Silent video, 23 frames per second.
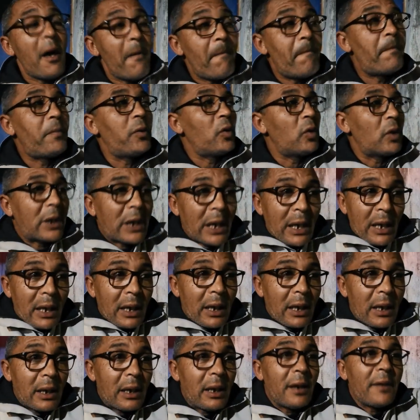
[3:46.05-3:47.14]

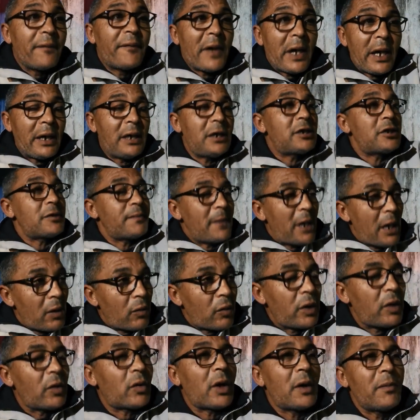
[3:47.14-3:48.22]
وكفاعل جمعوي
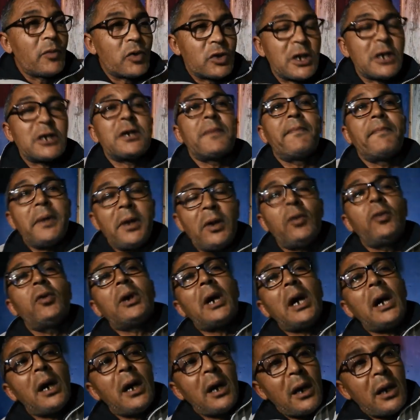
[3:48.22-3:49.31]
وكمتتبع
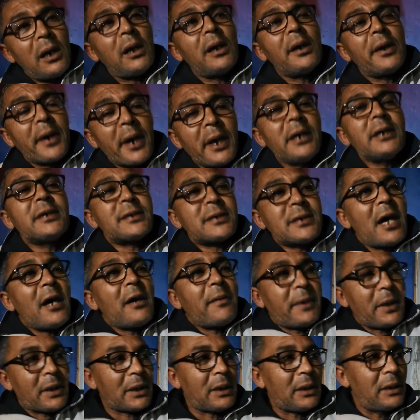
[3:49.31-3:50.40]
وكرئيس سابق
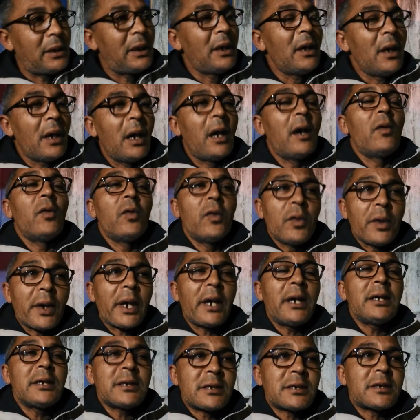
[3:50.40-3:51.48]
او
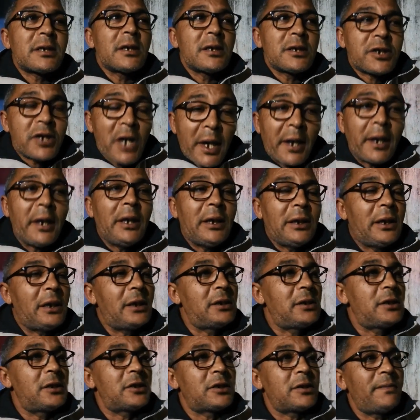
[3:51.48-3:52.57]
رئيس شرعي ديال
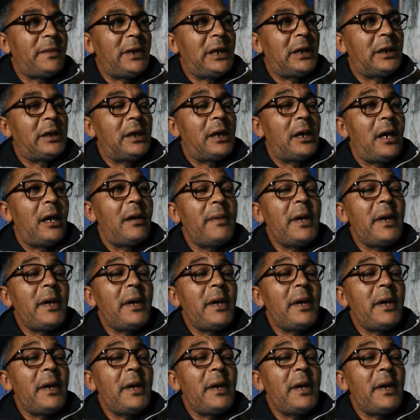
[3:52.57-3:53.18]
الجمعيه ديال تعطيكم